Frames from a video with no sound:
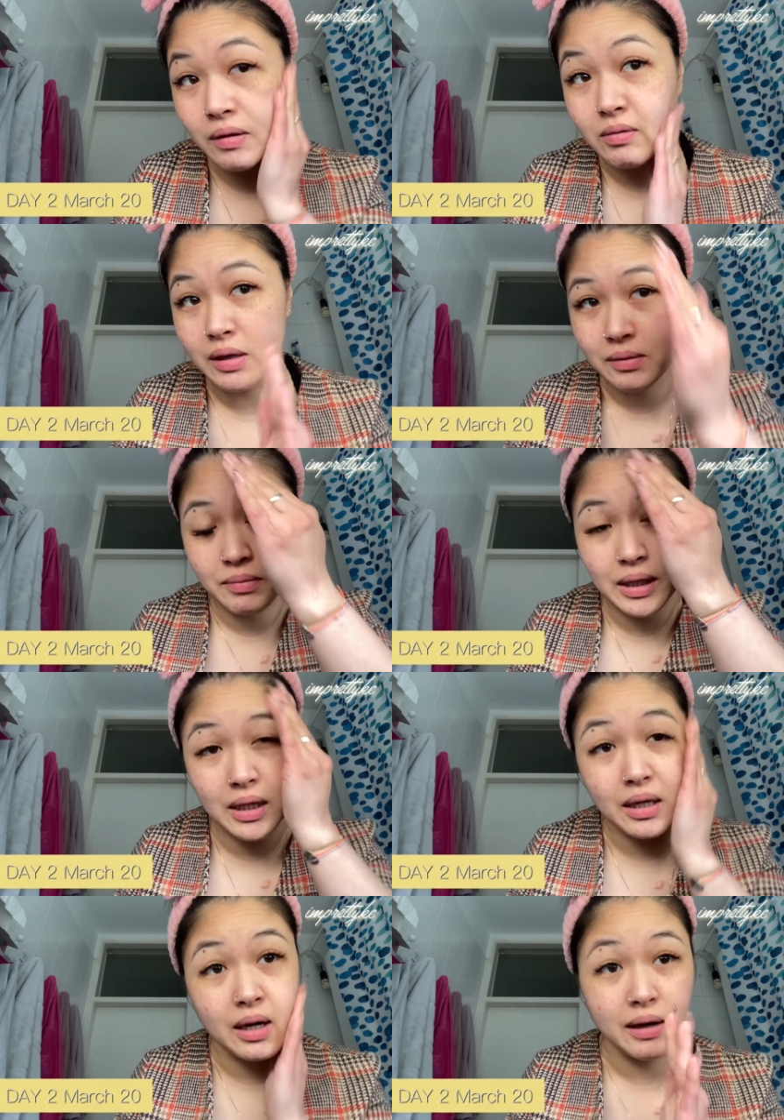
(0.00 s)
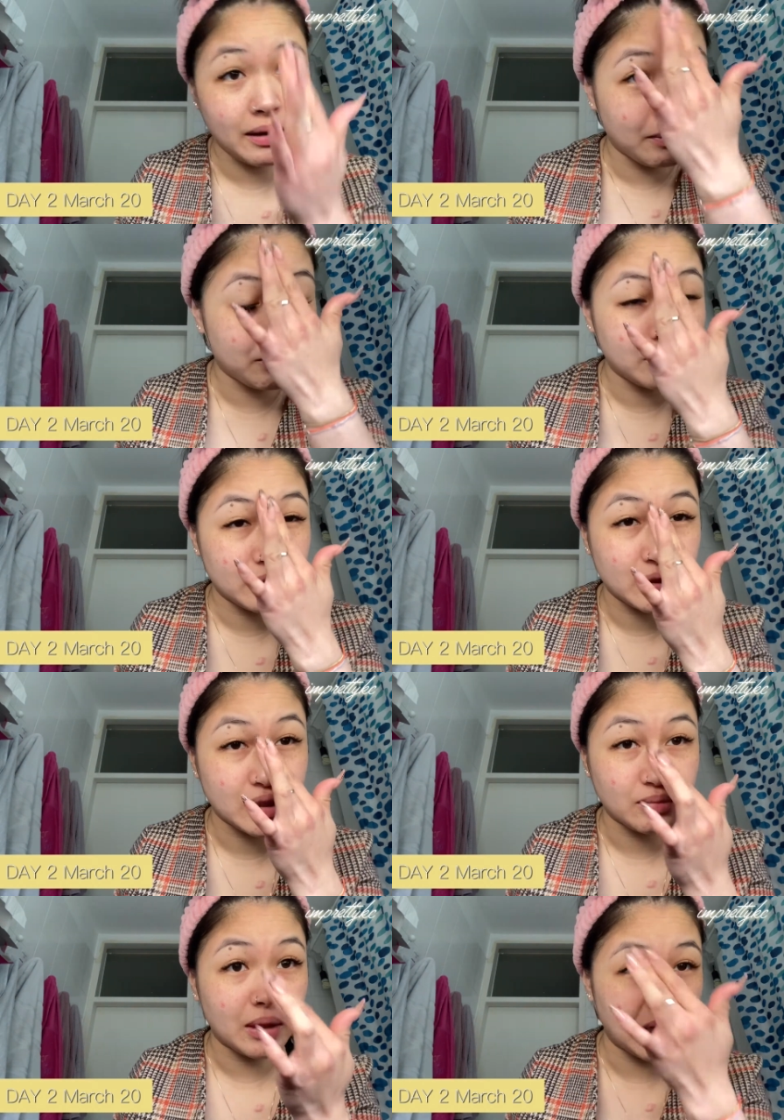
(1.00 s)
Wala makeup,
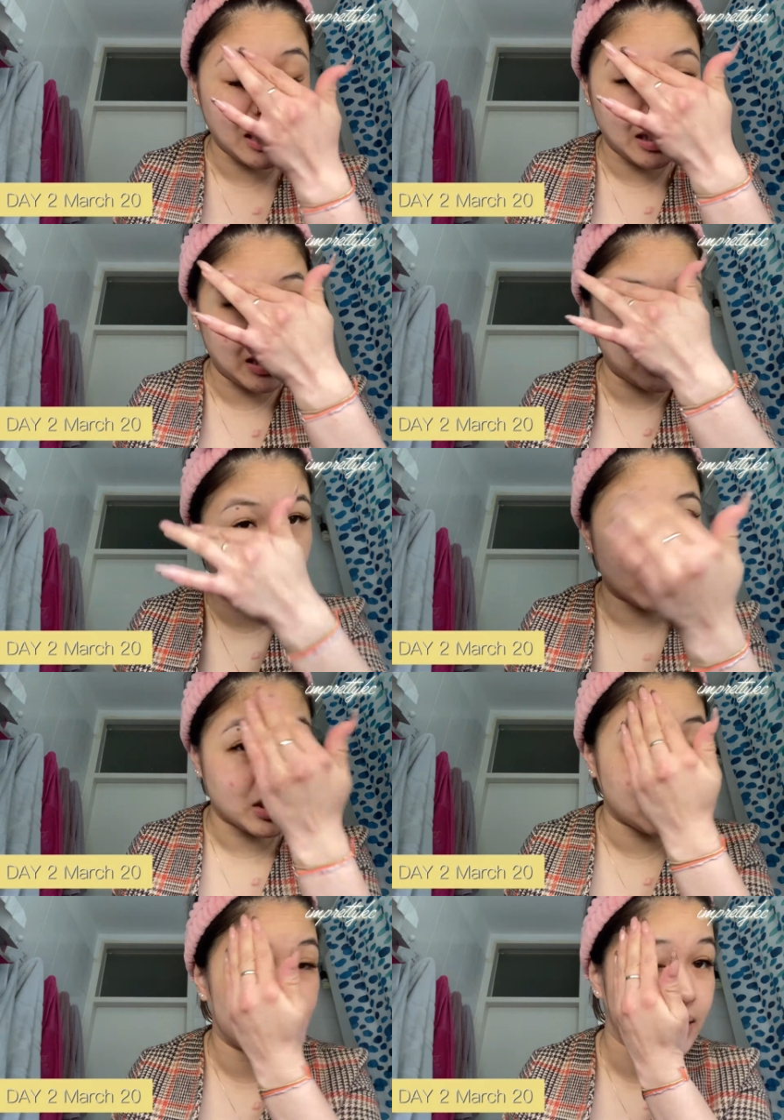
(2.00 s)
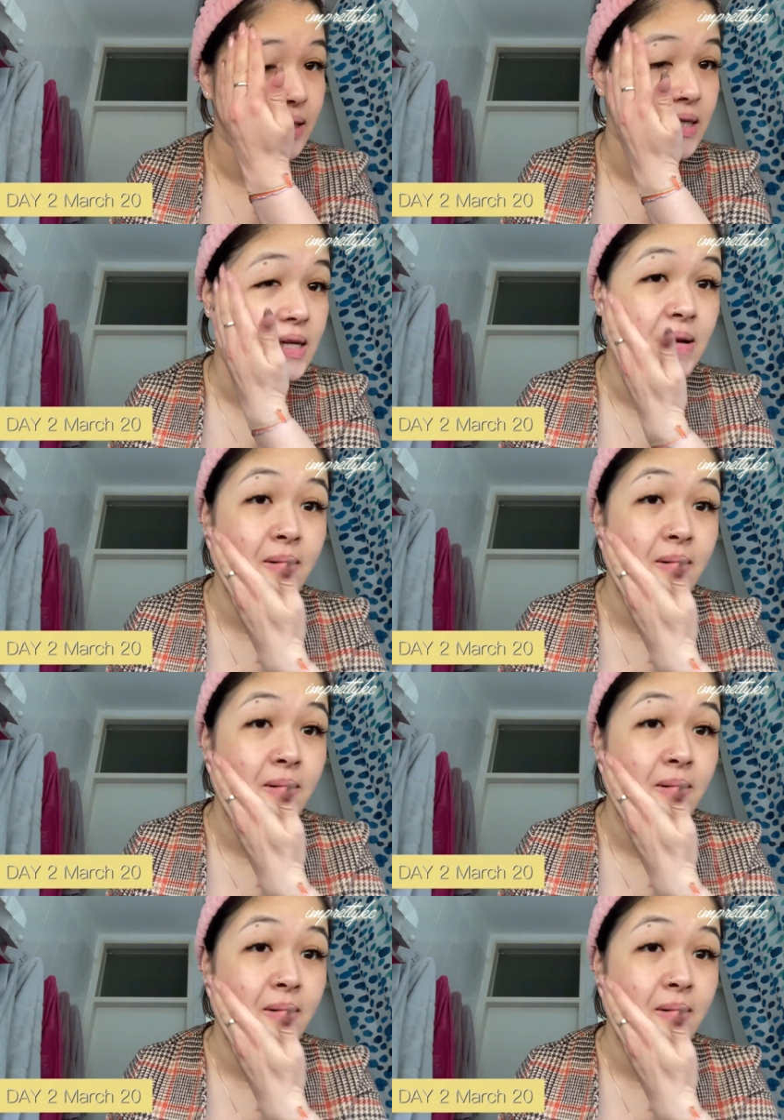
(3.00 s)
just my eyelashes.